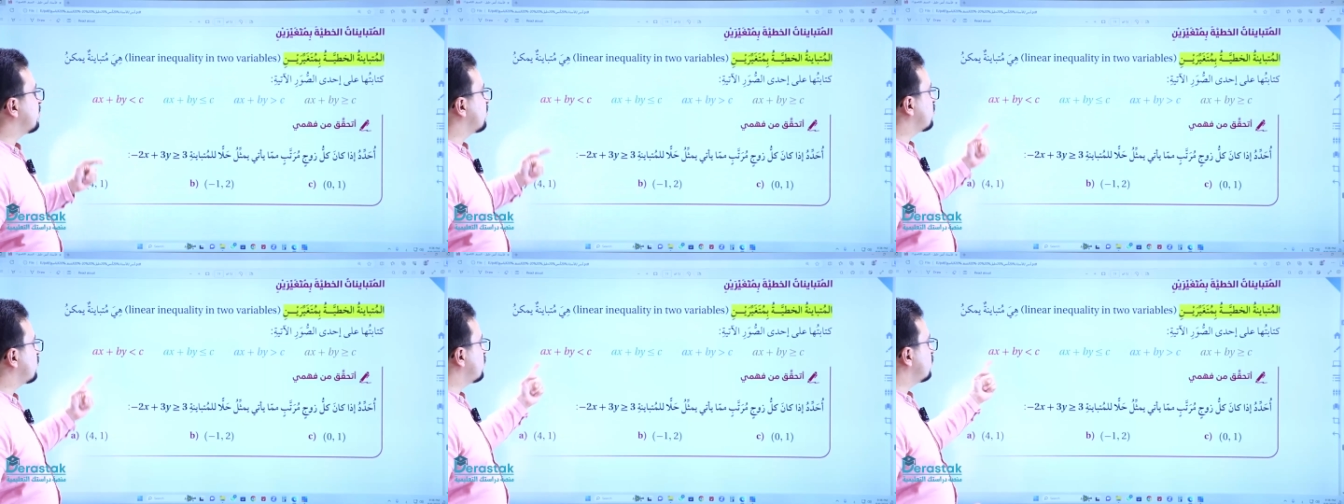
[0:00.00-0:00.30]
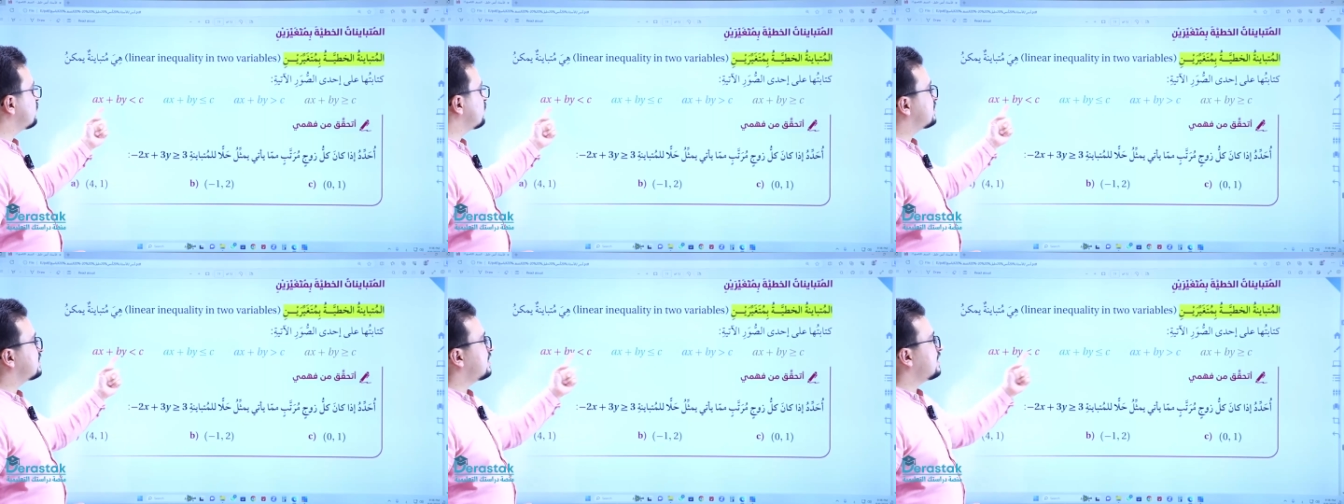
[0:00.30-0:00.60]

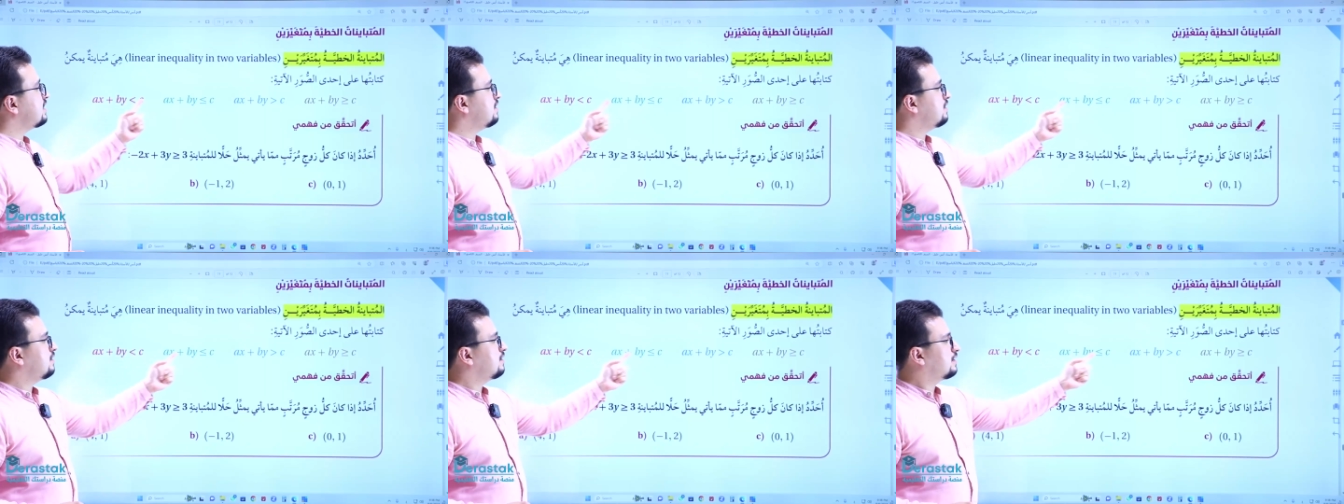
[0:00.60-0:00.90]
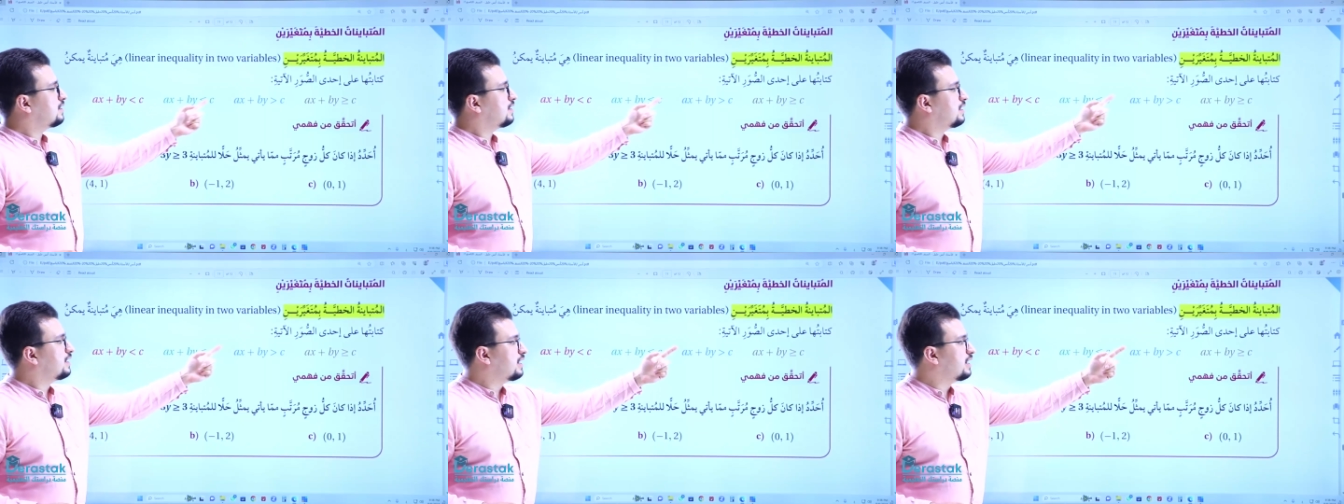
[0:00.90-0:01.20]
بكون زي
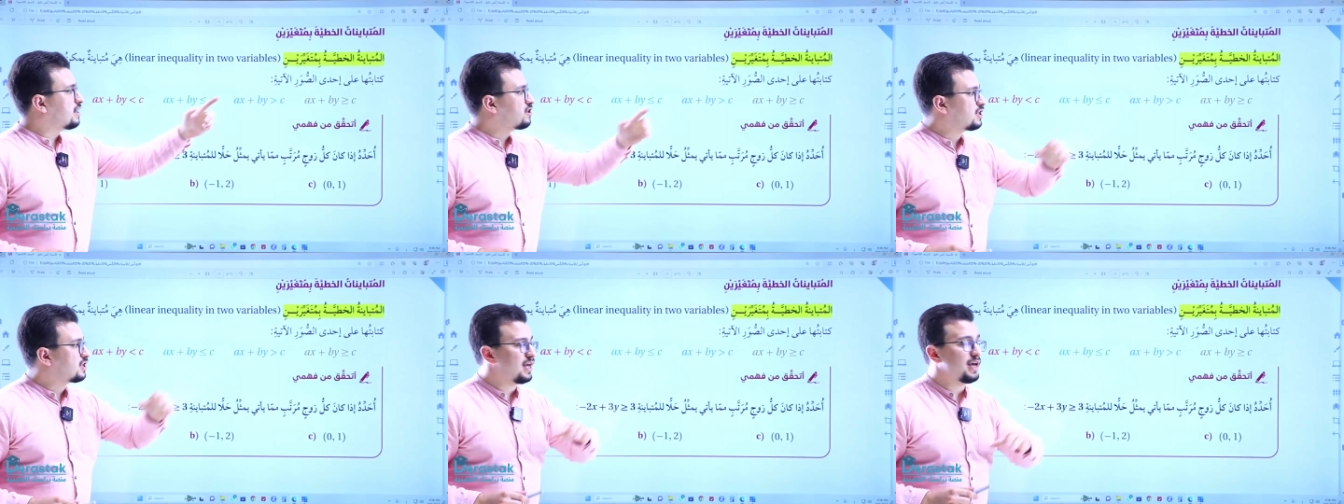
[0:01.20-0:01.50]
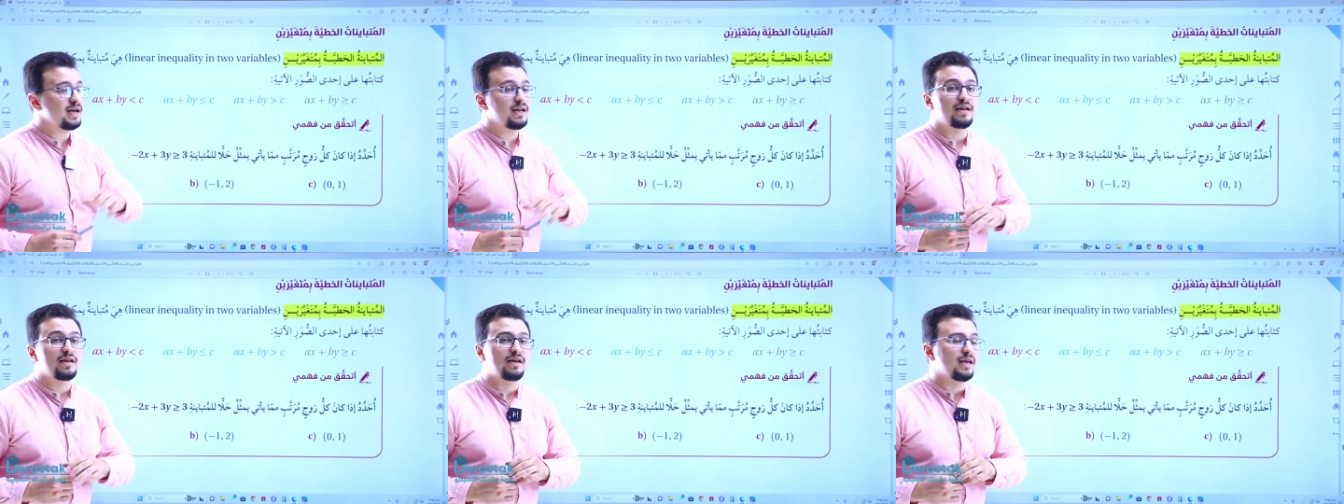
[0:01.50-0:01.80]

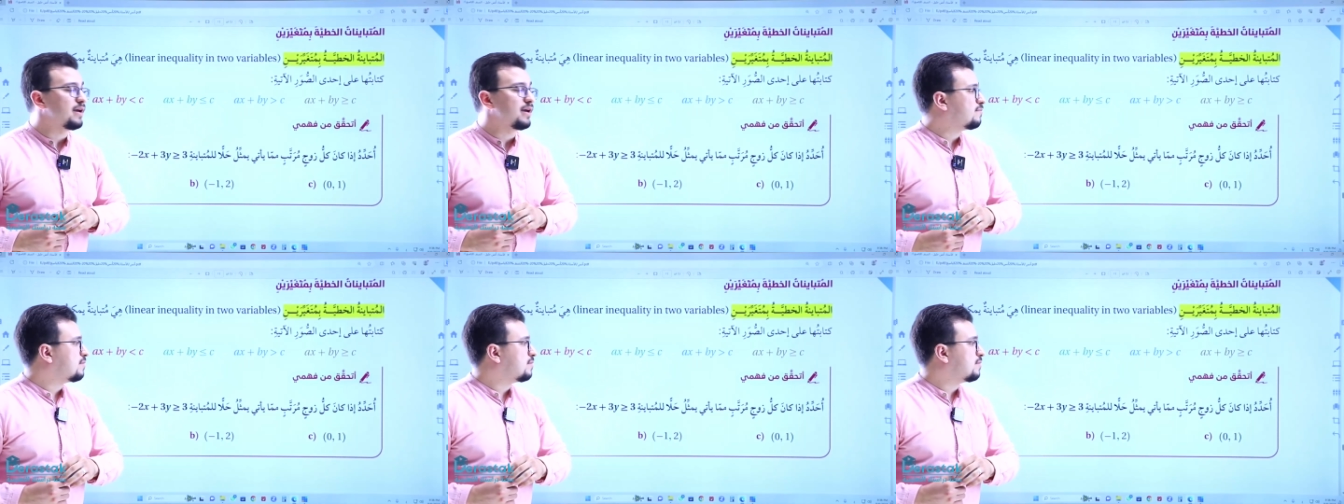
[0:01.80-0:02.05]
الأشكال اللي